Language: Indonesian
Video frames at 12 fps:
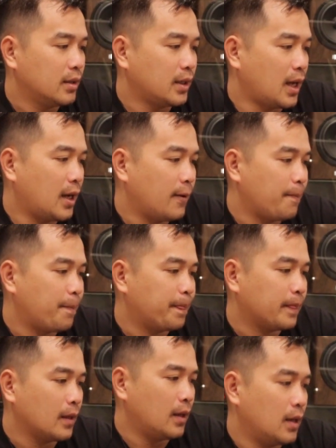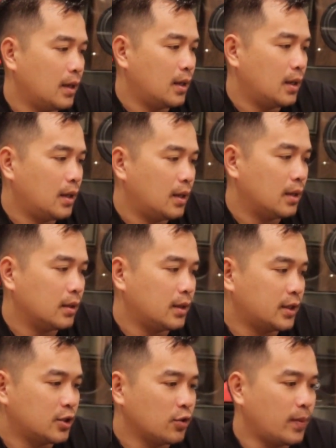nah uh,
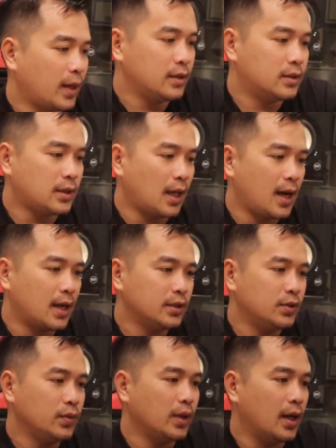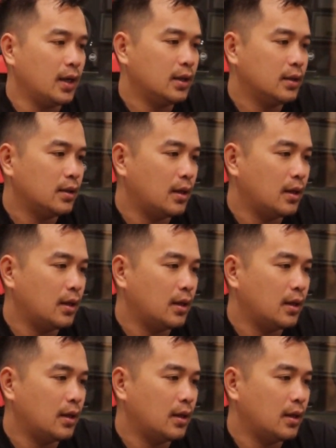kita coba install langsung ya